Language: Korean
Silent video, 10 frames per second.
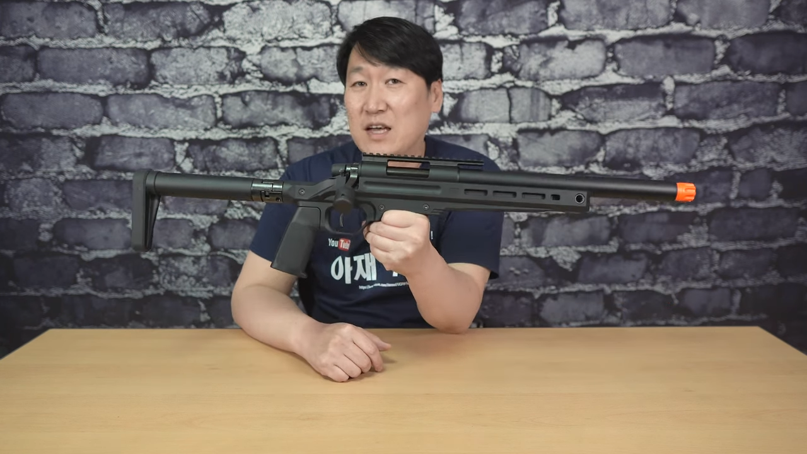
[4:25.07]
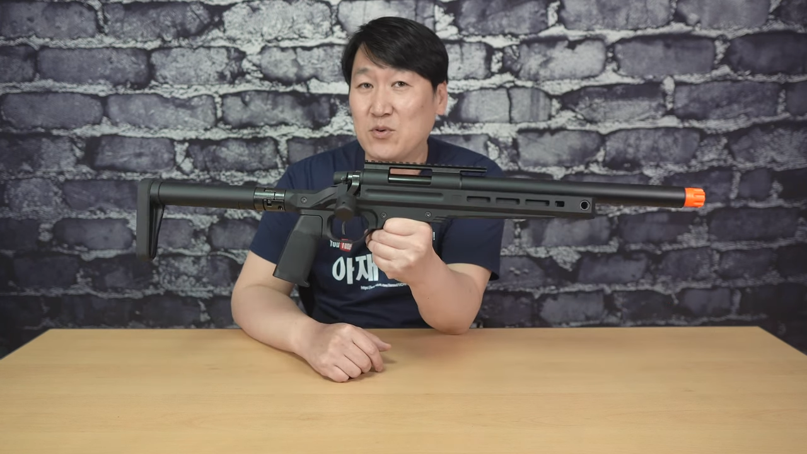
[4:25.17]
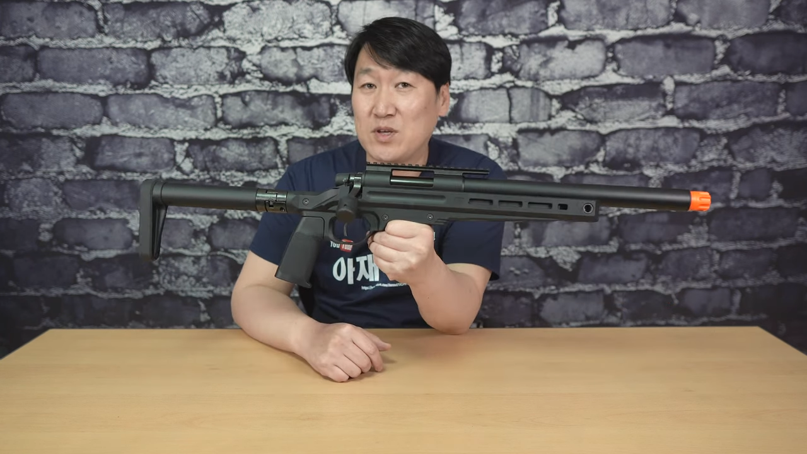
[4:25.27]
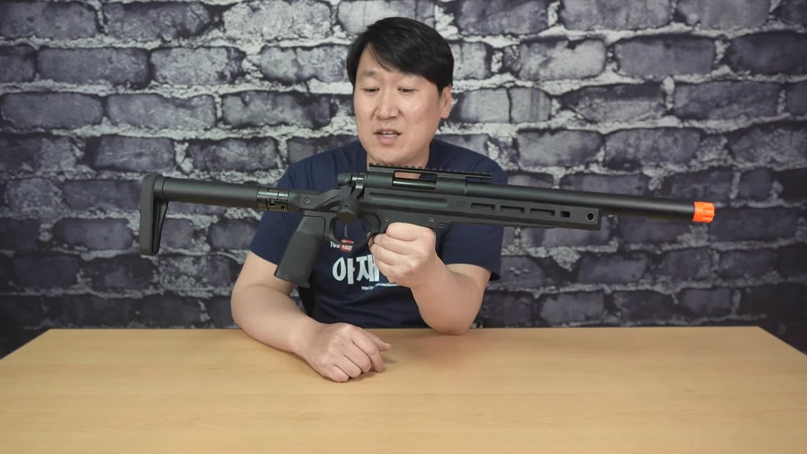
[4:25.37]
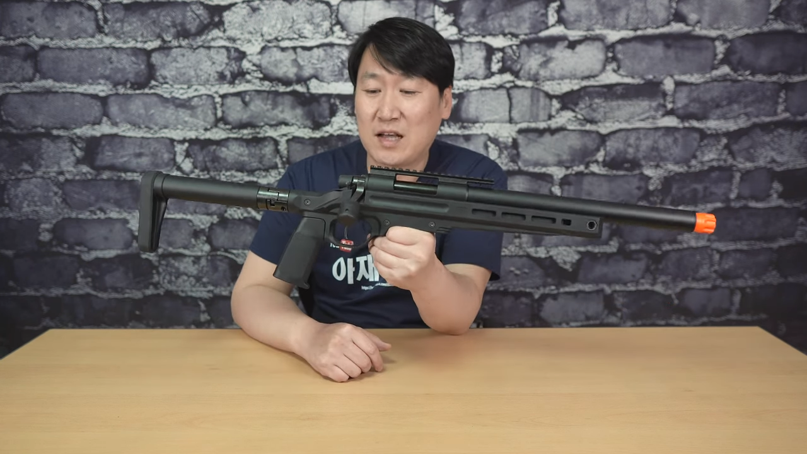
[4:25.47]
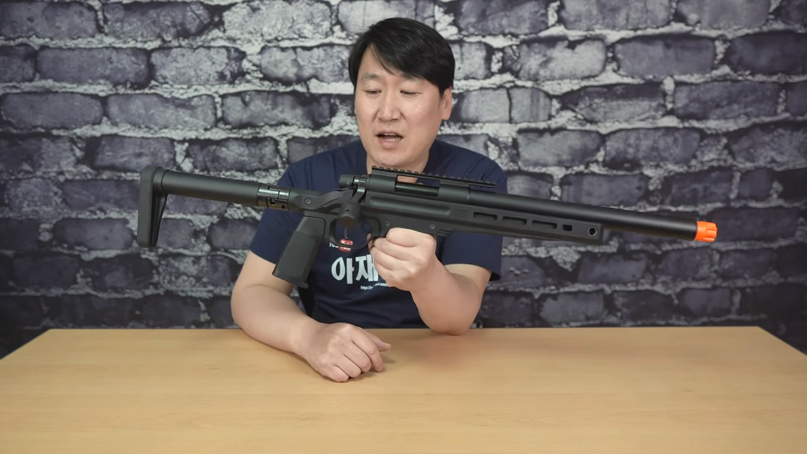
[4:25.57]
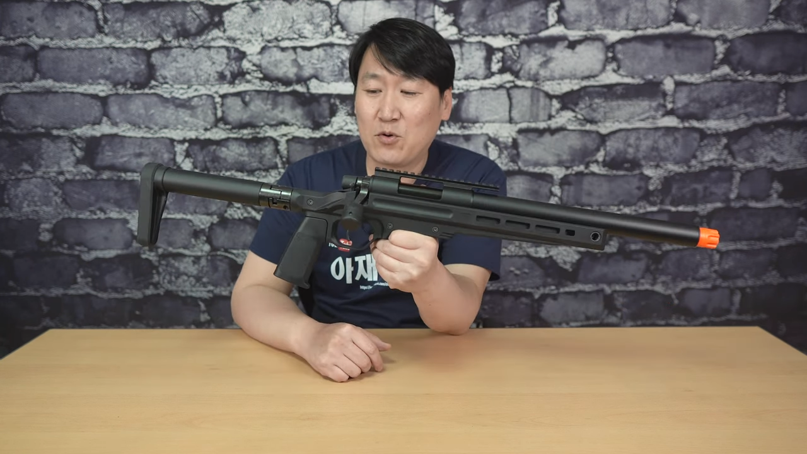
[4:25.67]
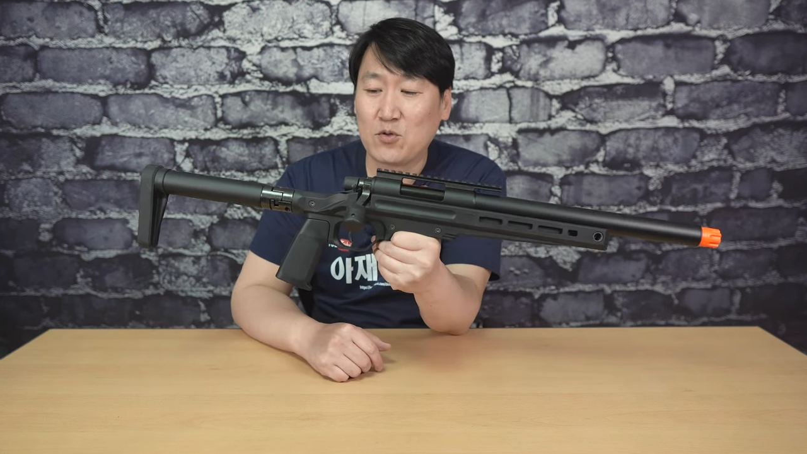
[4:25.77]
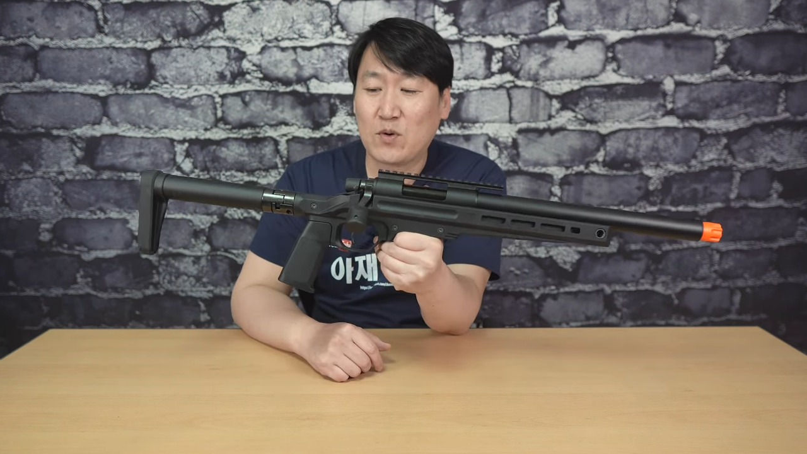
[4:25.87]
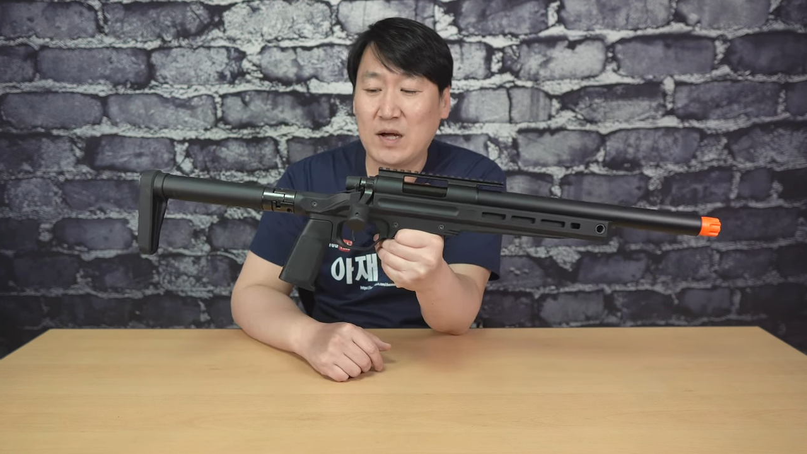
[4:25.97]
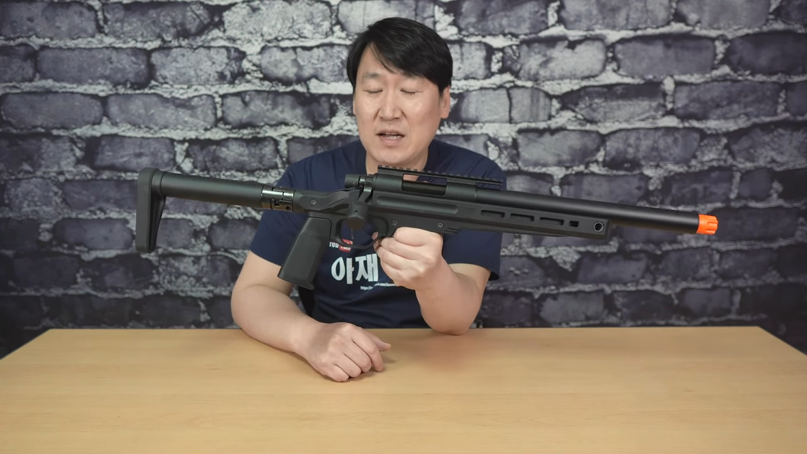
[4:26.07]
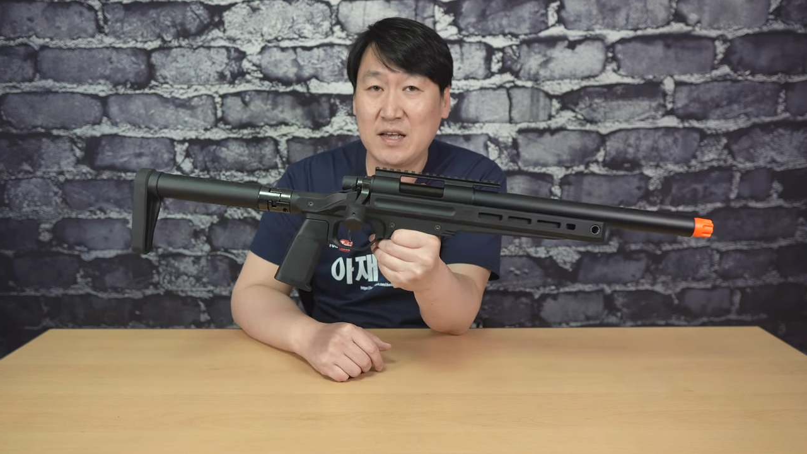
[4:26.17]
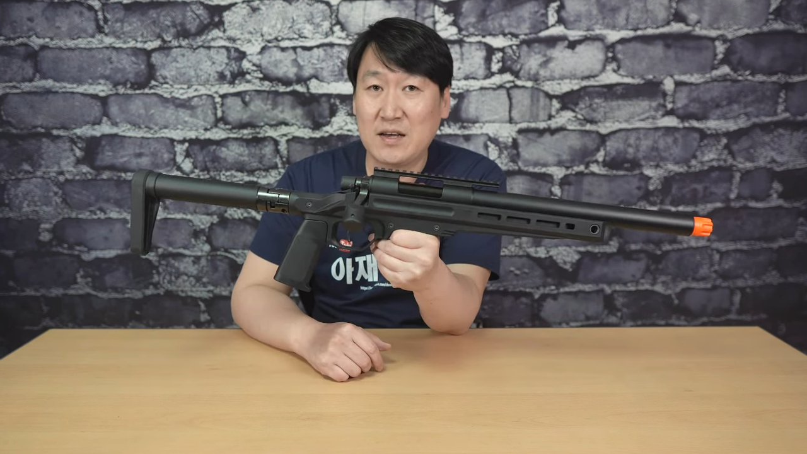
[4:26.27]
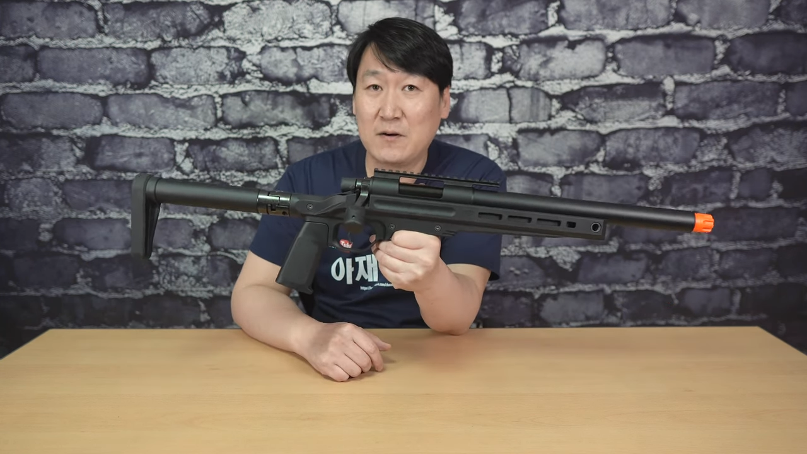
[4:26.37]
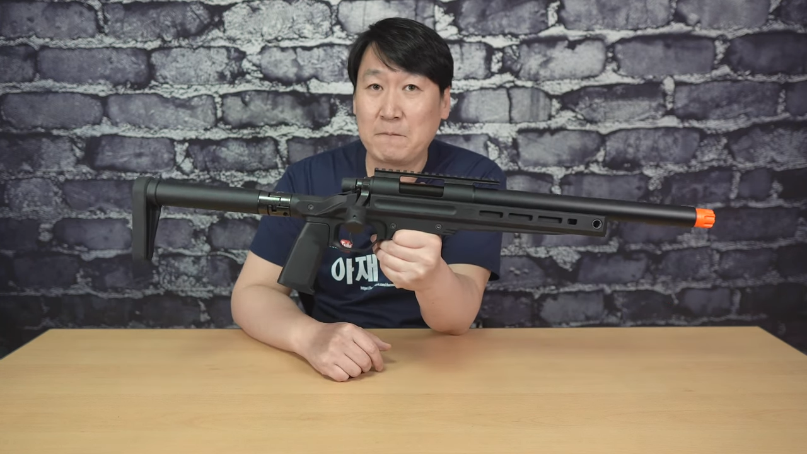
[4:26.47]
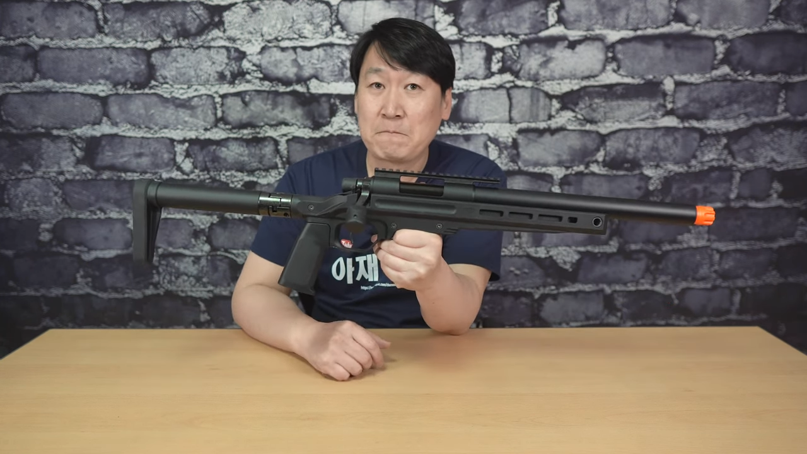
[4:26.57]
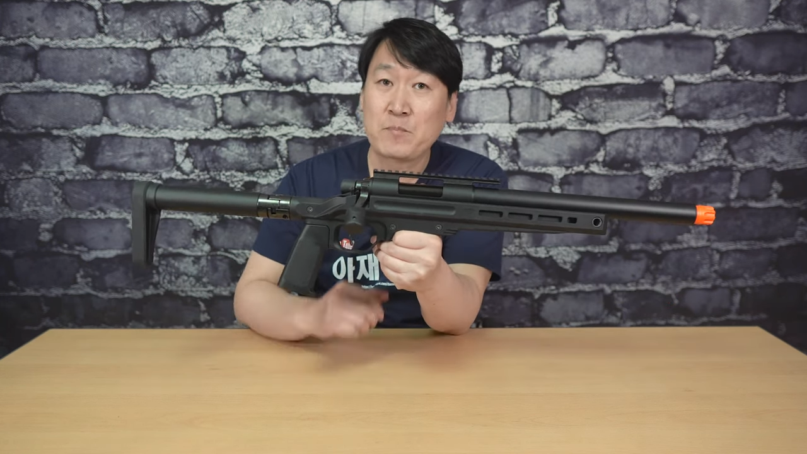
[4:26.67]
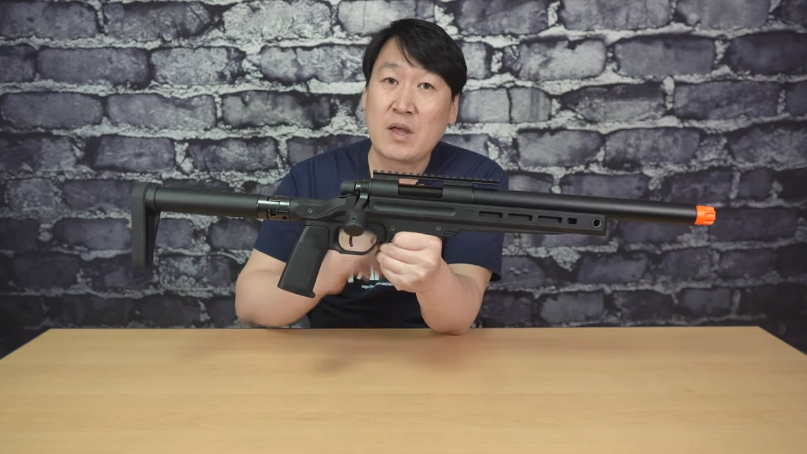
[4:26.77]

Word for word: 계속 이어나가 보도록 할게요.